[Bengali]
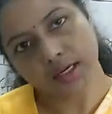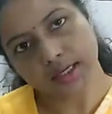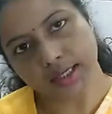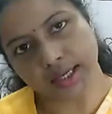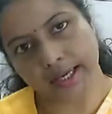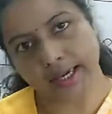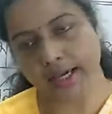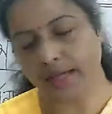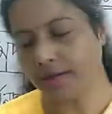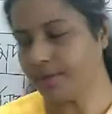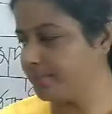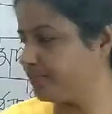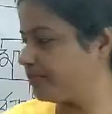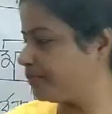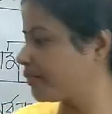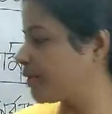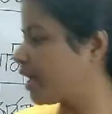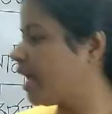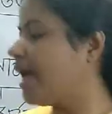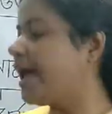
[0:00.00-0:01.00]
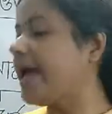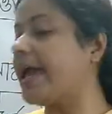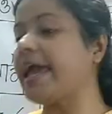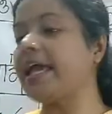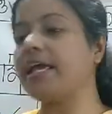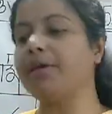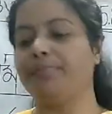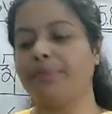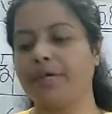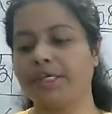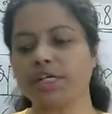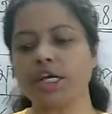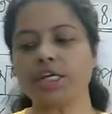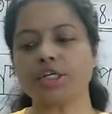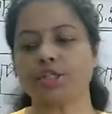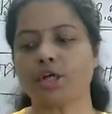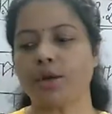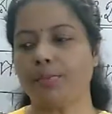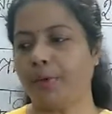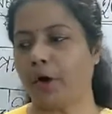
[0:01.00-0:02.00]
ক্লিয়ার এই
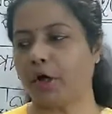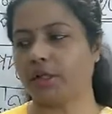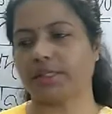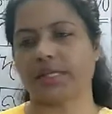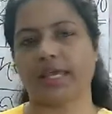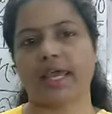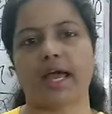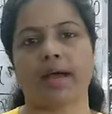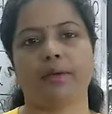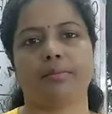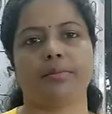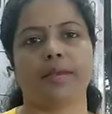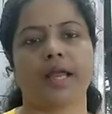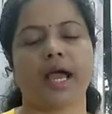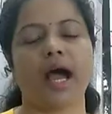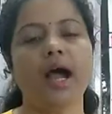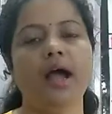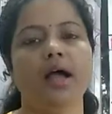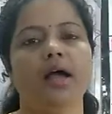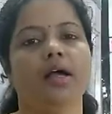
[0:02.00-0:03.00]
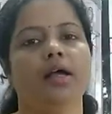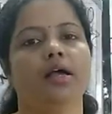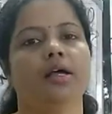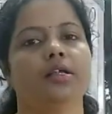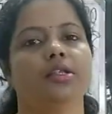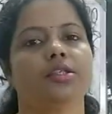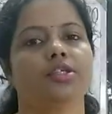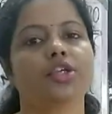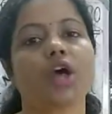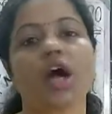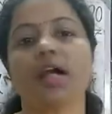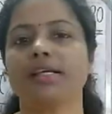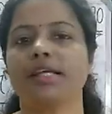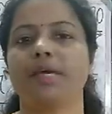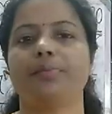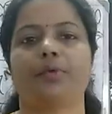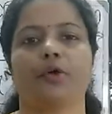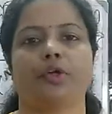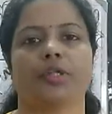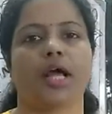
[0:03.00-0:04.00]
বিশেষ্য পদকে আমরা ছটি
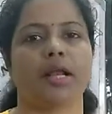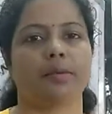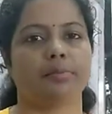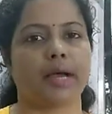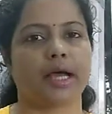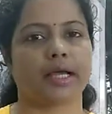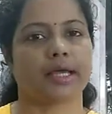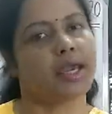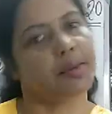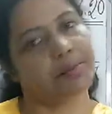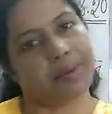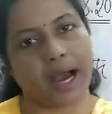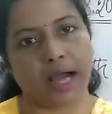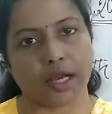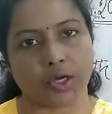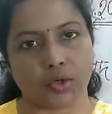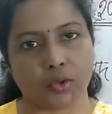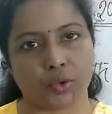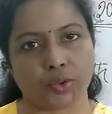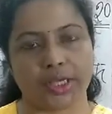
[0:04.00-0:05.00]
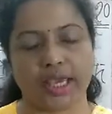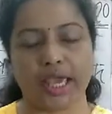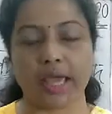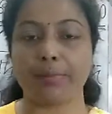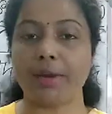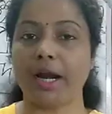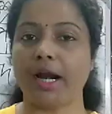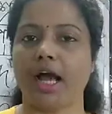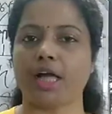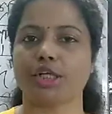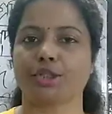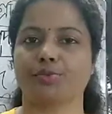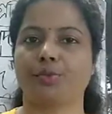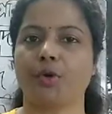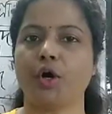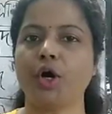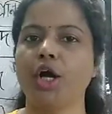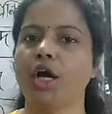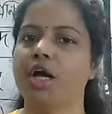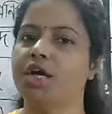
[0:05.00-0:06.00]
প্রধান ভাগে ভাগ করি এবার
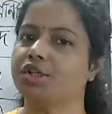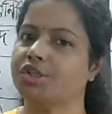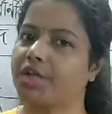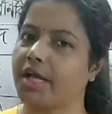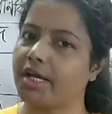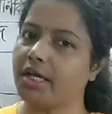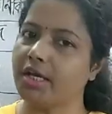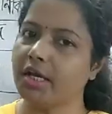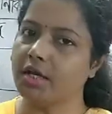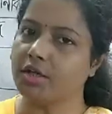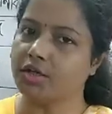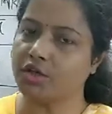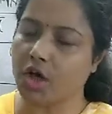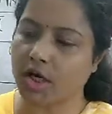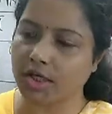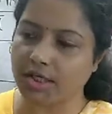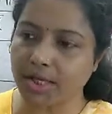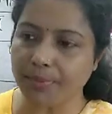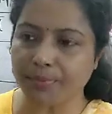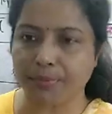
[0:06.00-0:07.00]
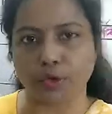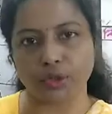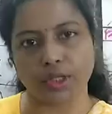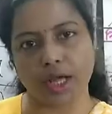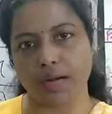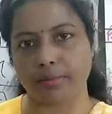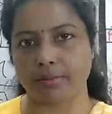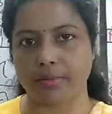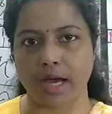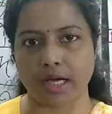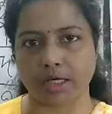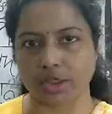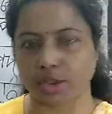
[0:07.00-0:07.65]
আসবো সেই ছটি প্রধান ভাগ